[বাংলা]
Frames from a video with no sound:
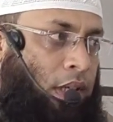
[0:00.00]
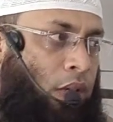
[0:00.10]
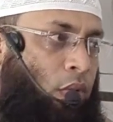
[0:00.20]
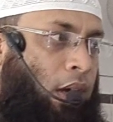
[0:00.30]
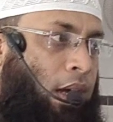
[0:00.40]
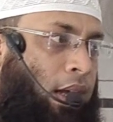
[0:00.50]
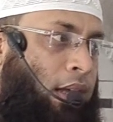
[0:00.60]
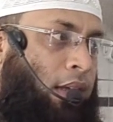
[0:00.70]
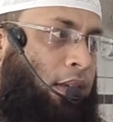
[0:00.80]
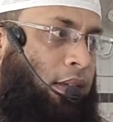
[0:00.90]
তাকোয়া
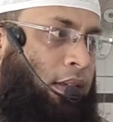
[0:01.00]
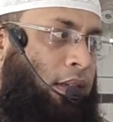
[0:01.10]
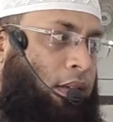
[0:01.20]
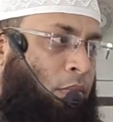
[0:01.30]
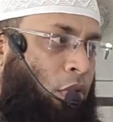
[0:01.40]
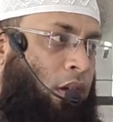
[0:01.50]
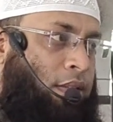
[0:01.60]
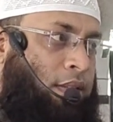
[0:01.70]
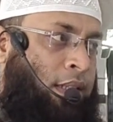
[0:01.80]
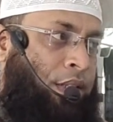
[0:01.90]
এক
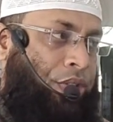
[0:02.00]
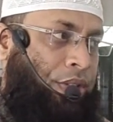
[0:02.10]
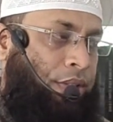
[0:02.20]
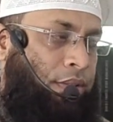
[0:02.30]
মহান জিনিস